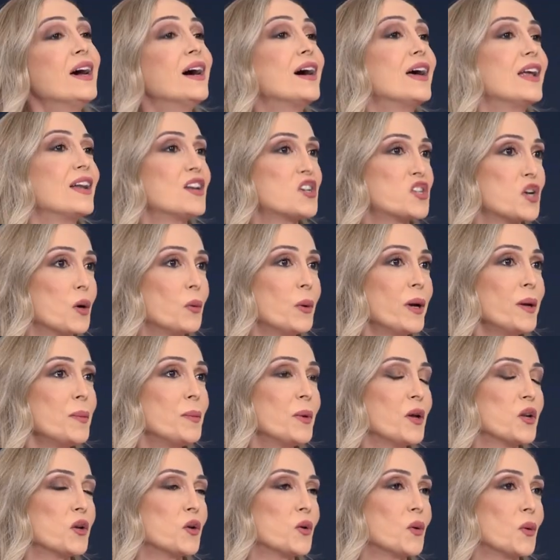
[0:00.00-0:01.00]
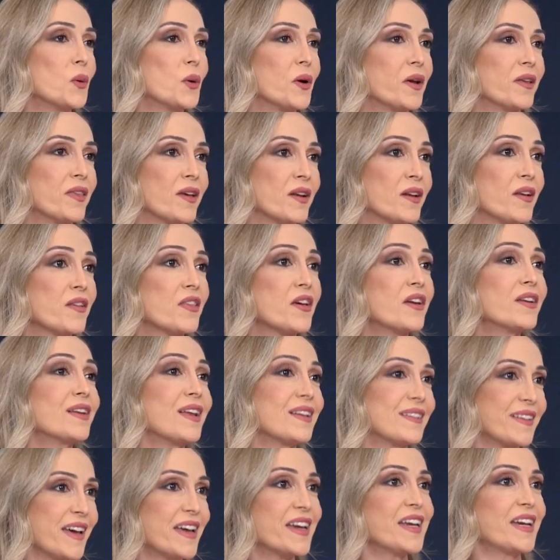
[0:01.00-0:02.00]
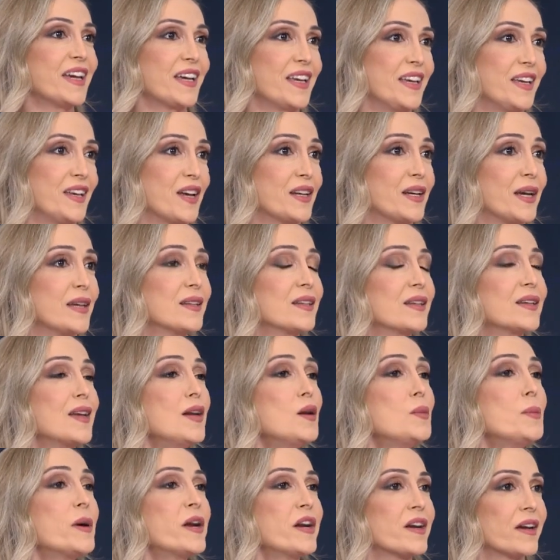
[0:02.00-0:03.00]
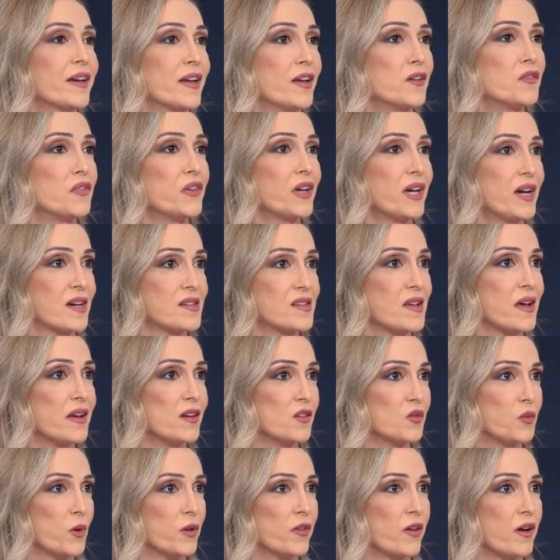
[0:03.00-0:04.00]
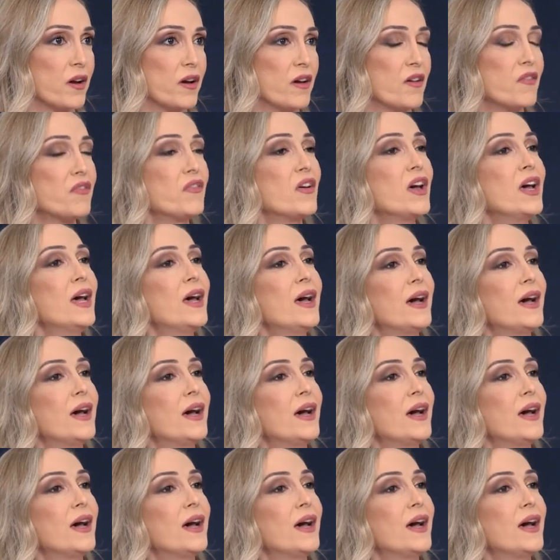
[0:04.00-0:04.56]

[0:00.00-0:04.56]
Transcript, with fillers: الجواب انه اذا نظرنا تاريخيا كل مره كان في خساره وظائف